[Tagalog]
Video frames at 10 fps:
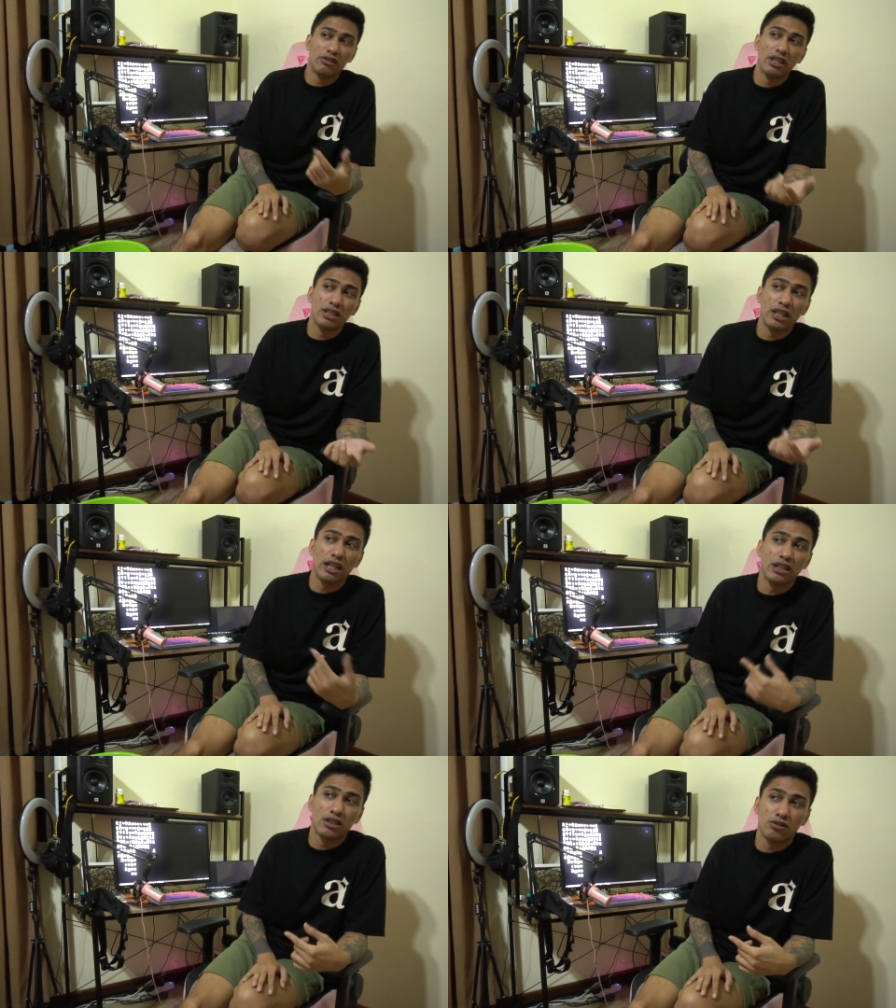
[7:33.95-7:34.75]
Renny J
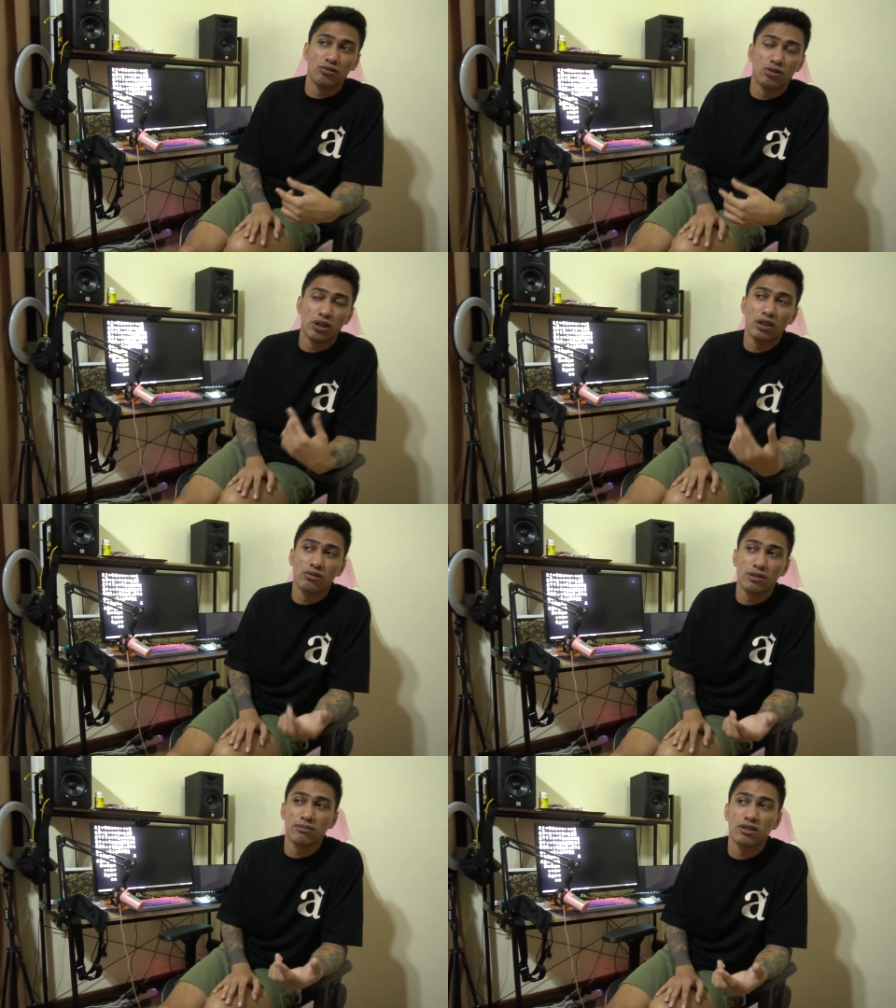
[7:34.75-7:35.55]
H2. So,
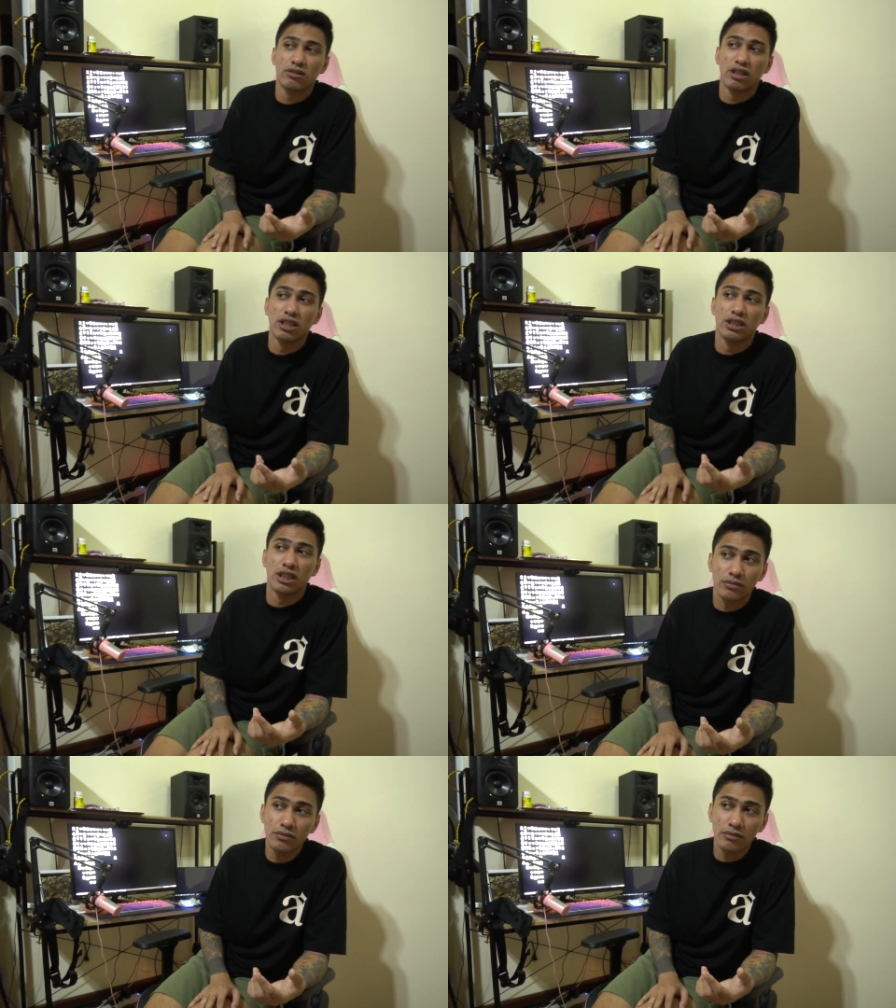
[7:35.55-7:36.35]
kinausap ko si Renny
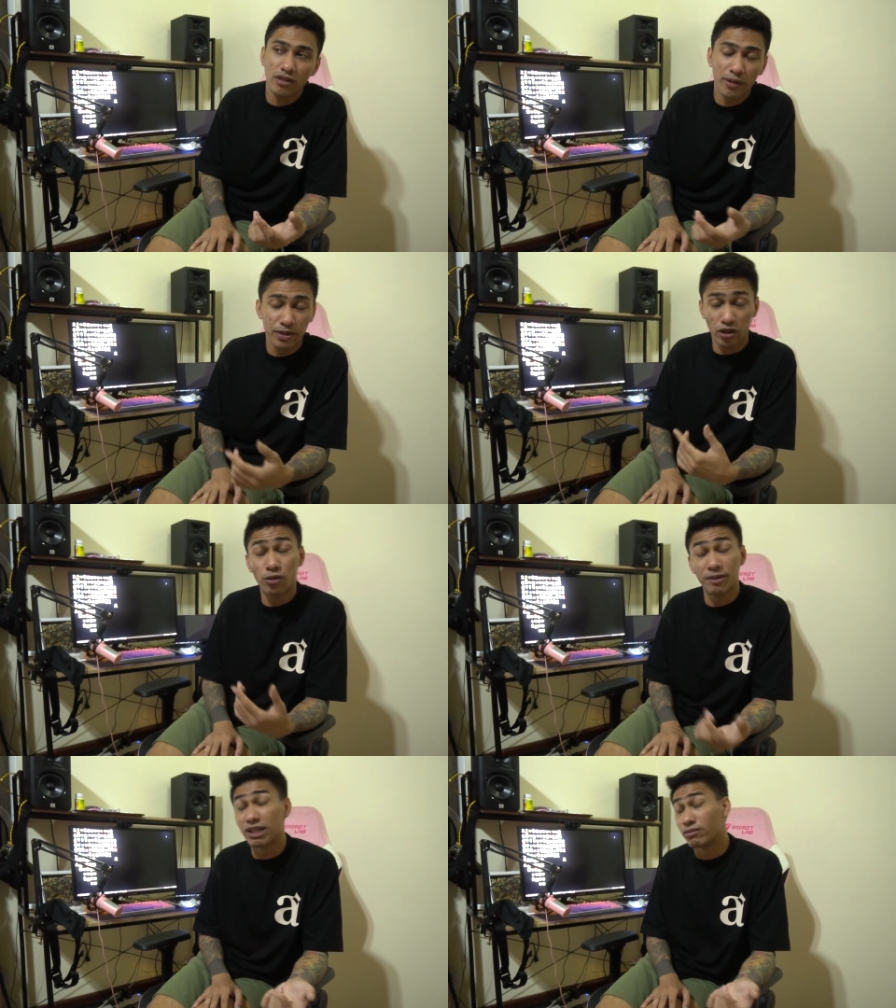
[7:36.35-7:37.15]
J. I mean,
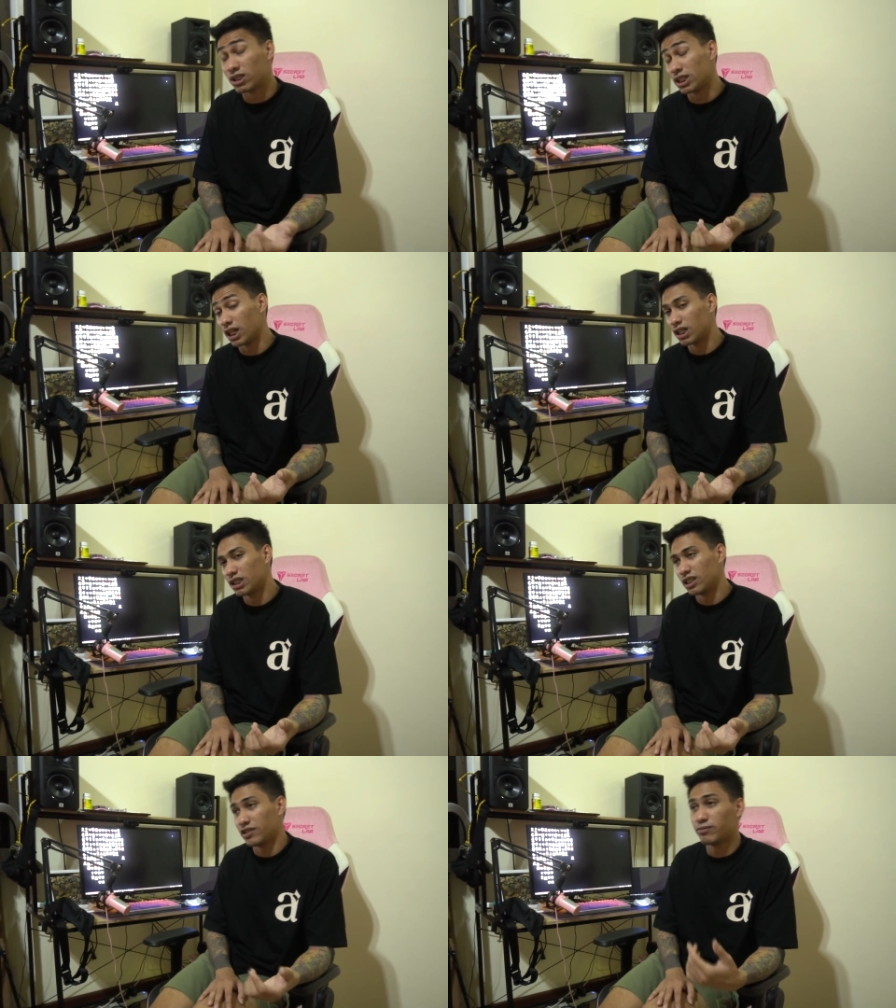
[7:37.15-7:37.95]
open naman siya.
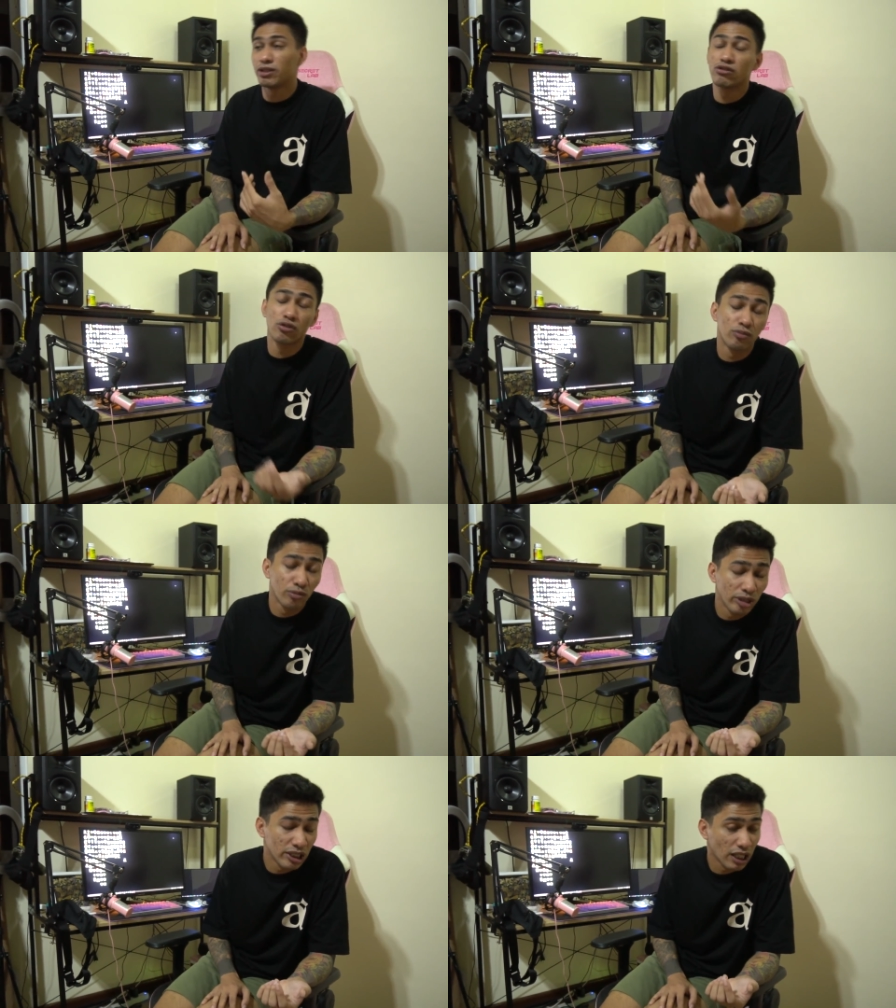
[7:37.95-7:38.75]
If may gustong
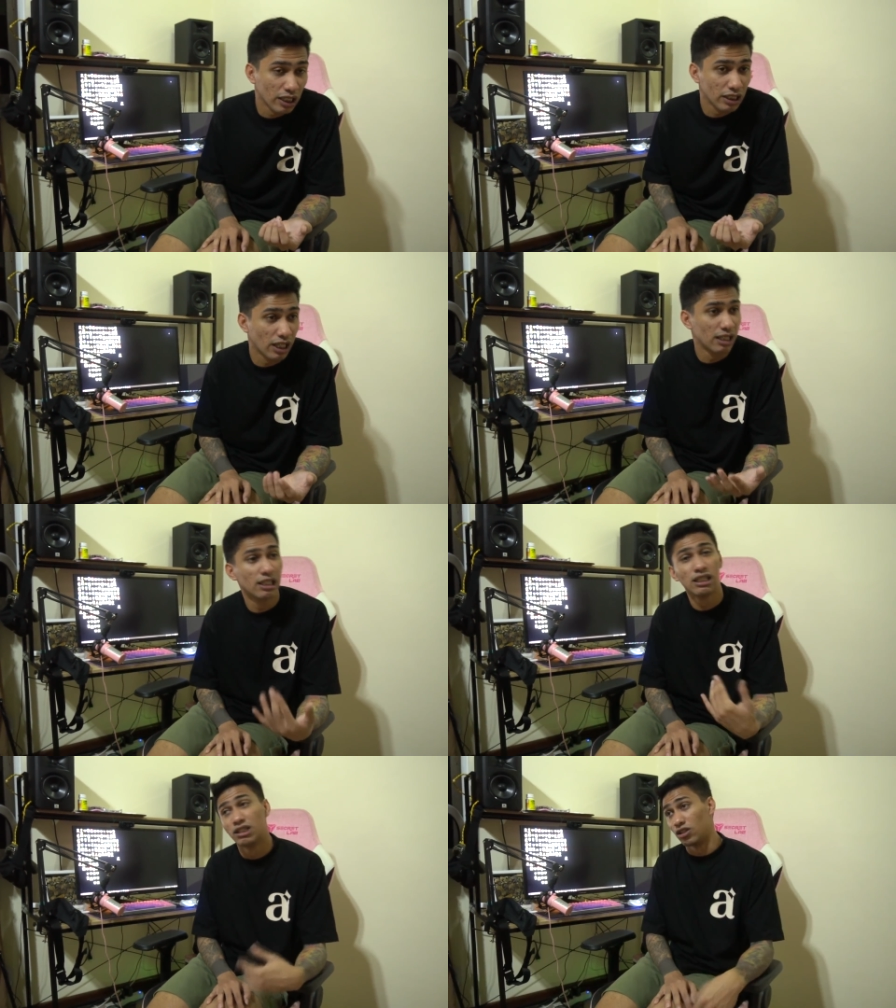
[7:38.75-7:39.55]
bumili sa kanya,
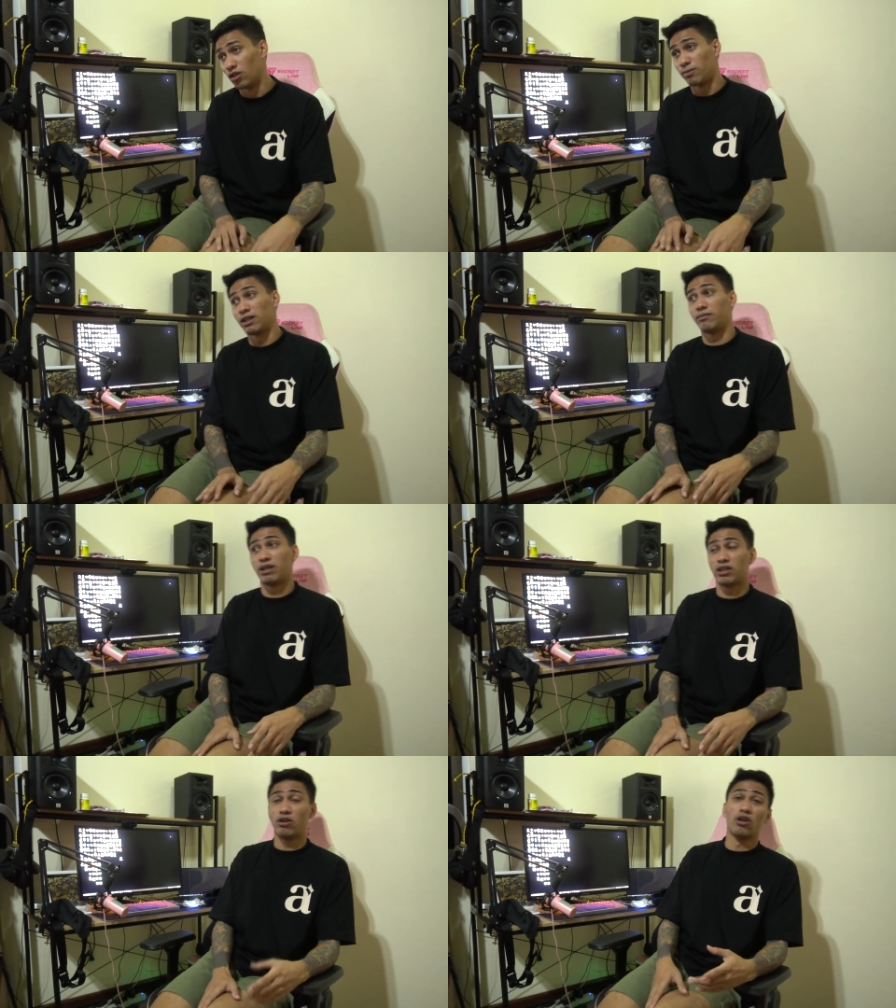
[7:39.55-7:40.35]
open
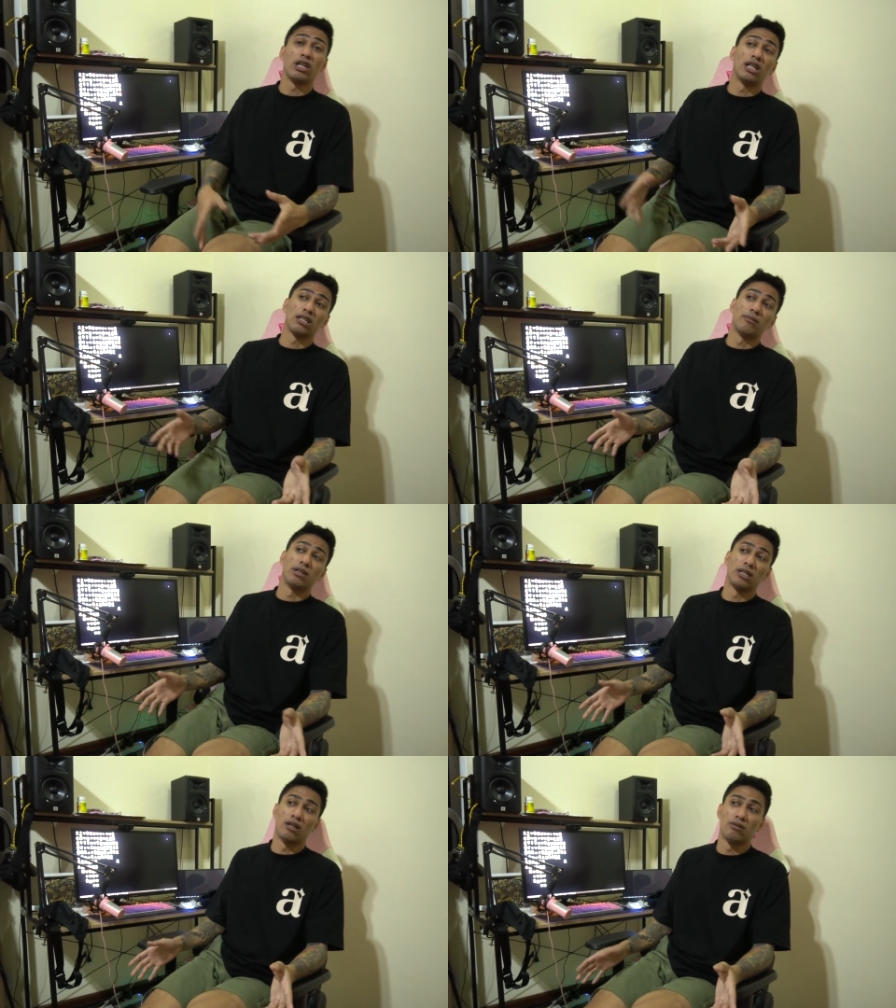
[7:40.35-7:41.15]
naman. Okay lang
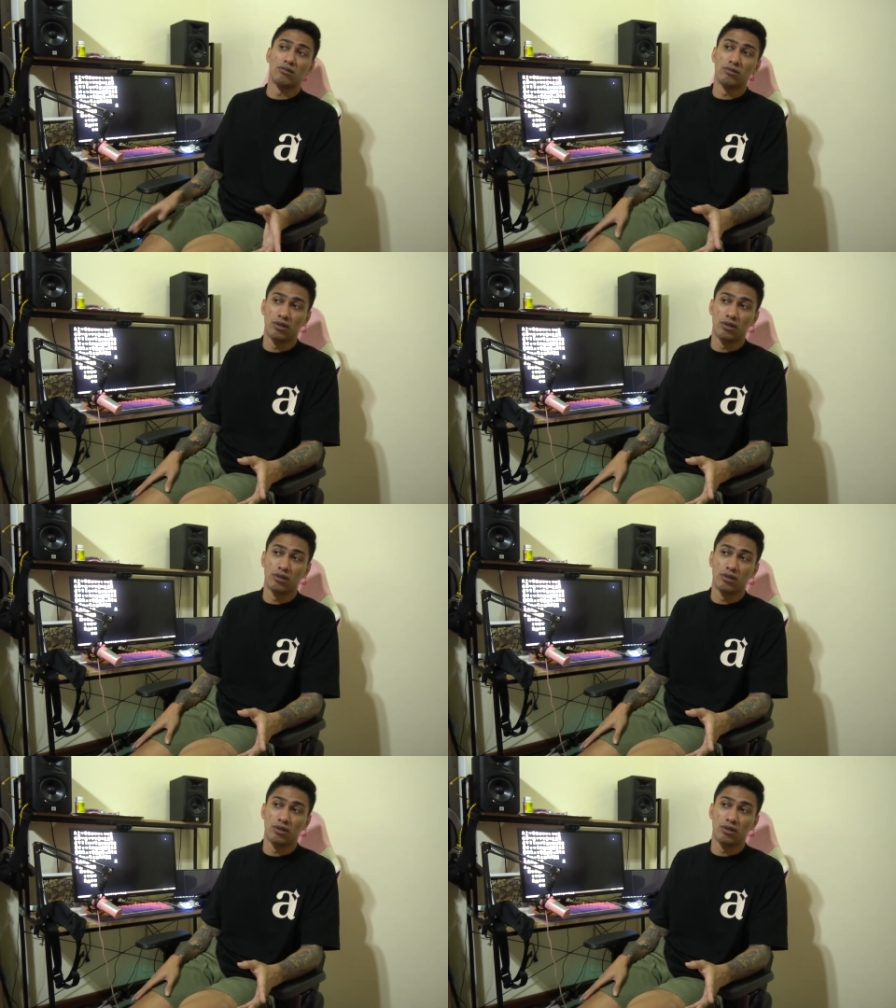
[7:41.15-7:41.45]
naman daw.